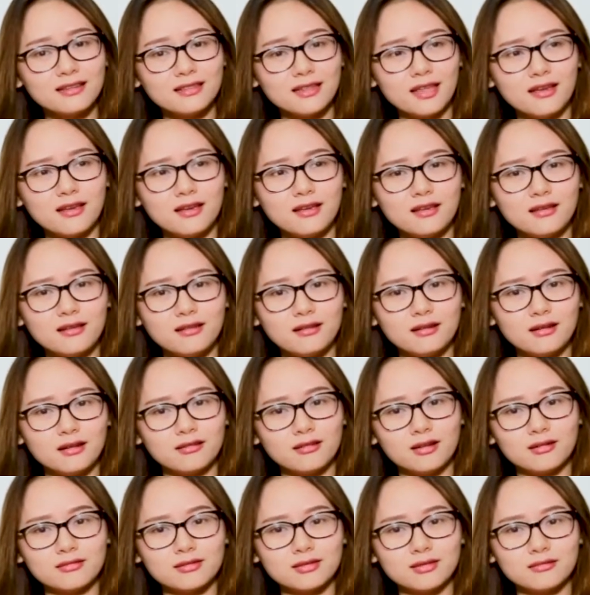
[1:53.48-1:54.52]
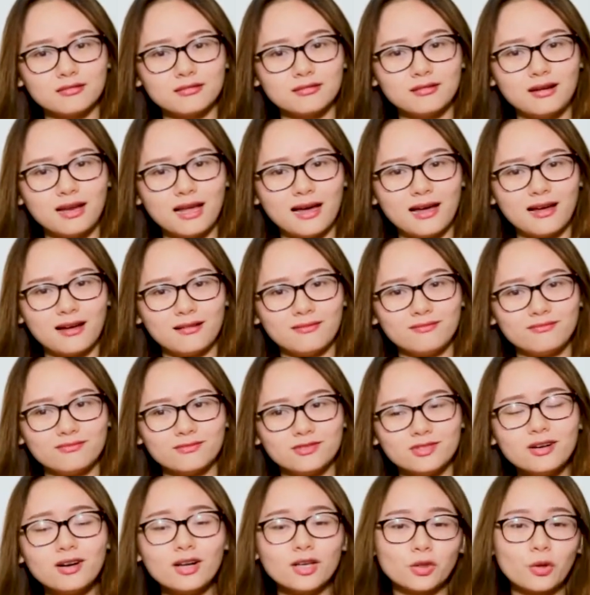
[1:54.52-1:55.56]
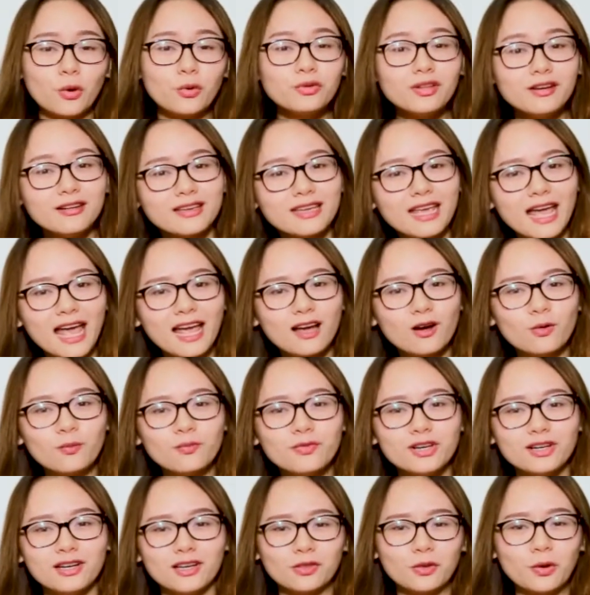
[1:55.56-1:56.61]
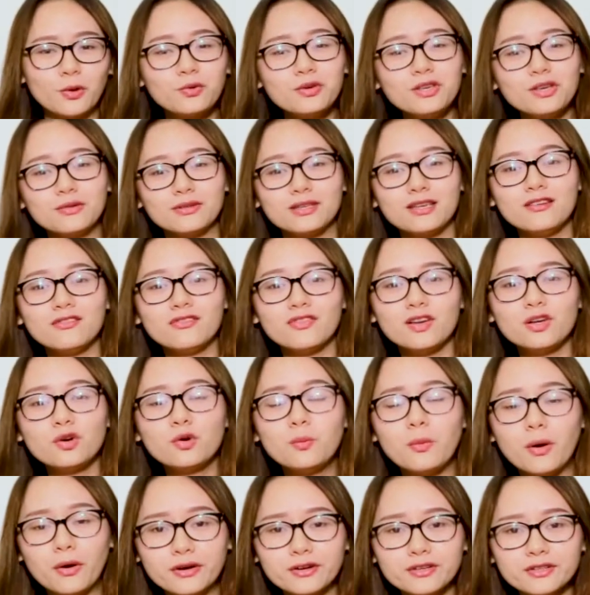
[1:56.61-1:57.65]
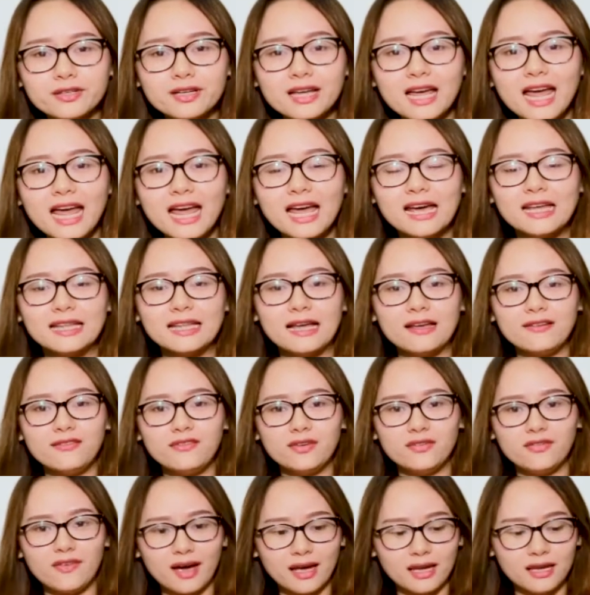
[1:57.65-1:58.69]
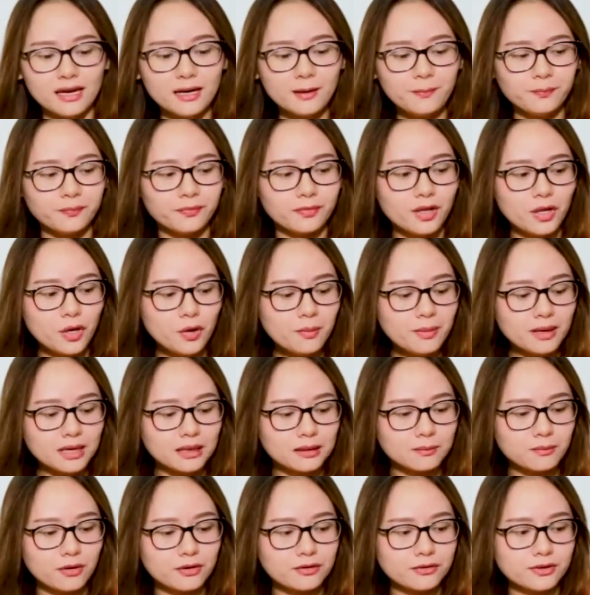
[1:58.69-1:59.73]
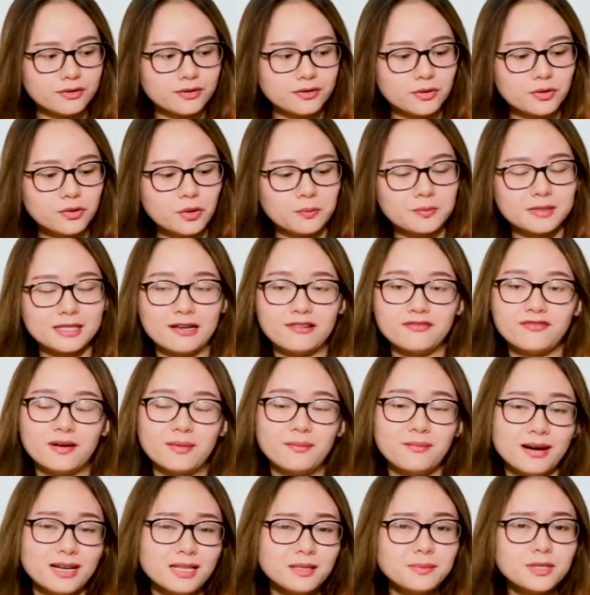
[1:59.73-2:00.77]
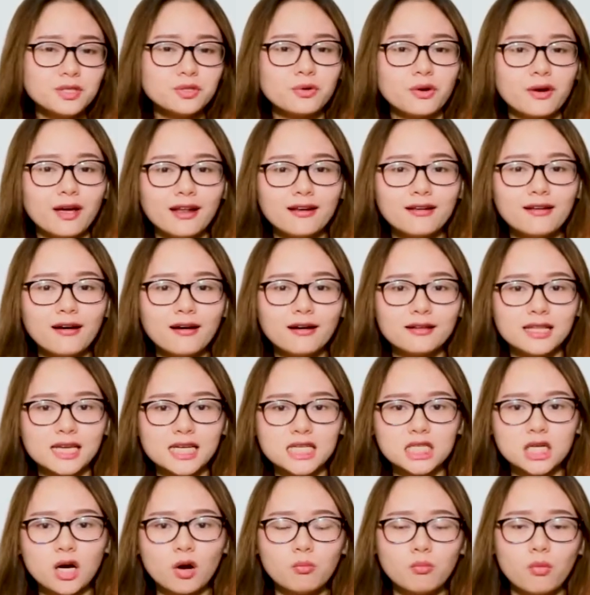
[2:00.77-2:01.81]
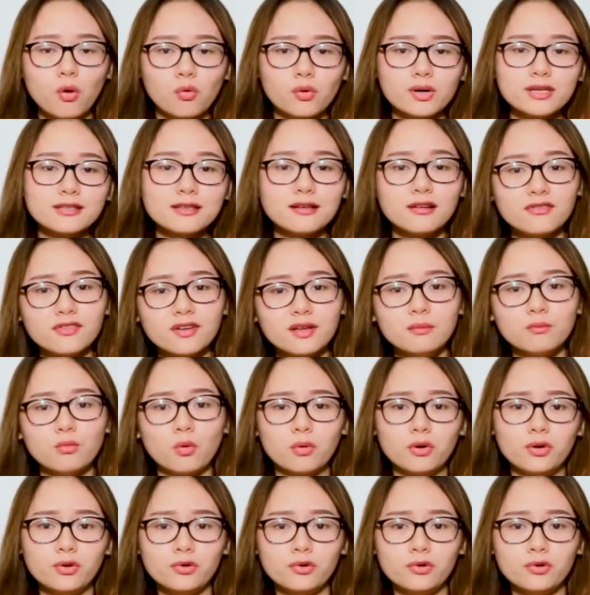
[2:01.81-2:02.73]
thì thật sự là rất là tốn thời gian cũng như là tốn nhiều chi phí của mọi người thay vì vậy á, nếu mà mọi người sử dụng sản phẩm mass muscle gainer thì trong một cái serving một